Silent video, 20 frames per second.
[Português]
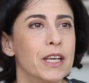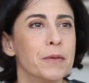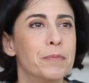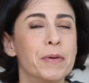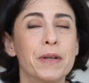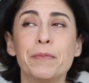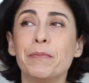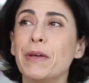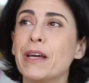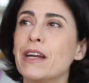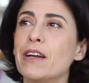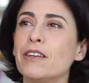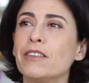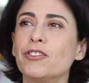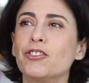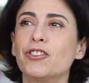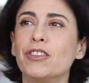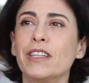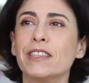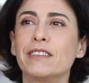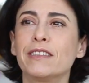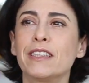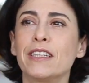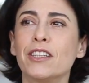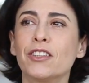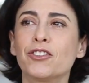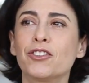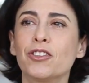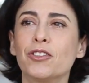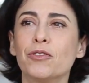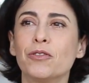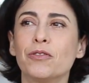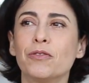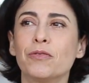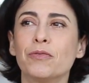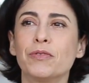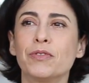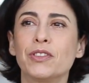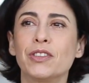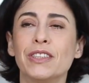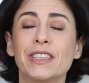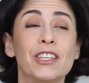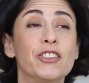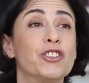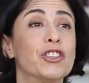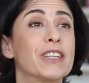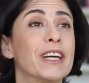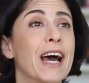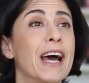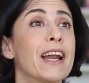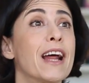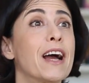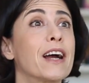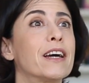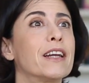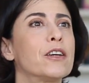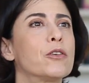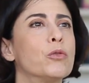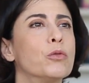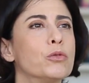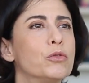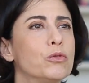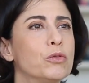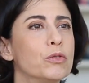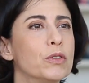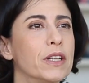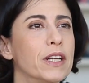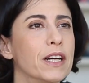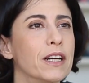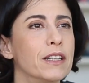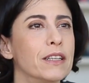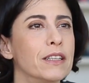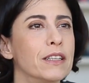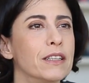E primeiro eles desejam se dedicar à agricultura.